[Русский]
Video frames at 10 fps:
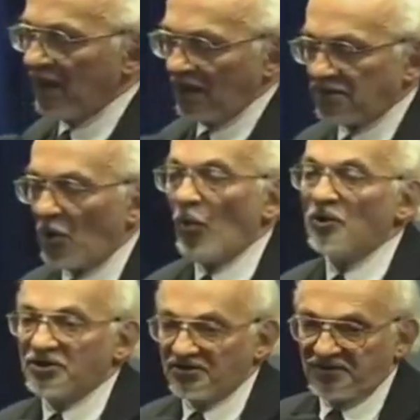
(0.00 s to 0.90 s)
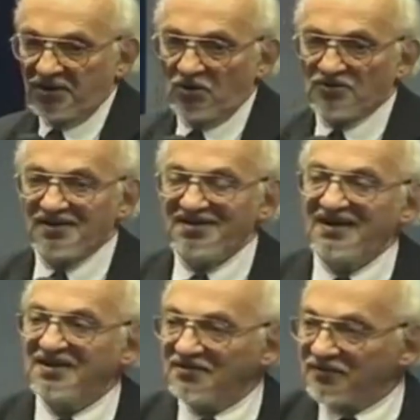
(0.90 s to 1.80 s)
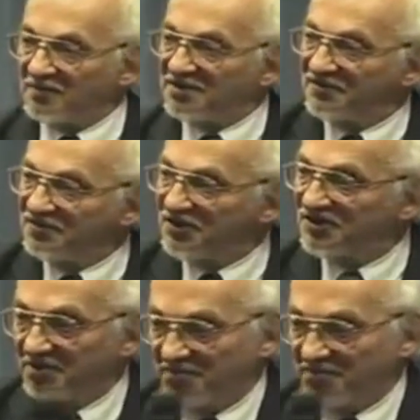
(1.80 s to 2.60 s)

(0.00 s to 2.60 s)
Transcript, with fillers: Это очень серьезно. Ни один фармацевтический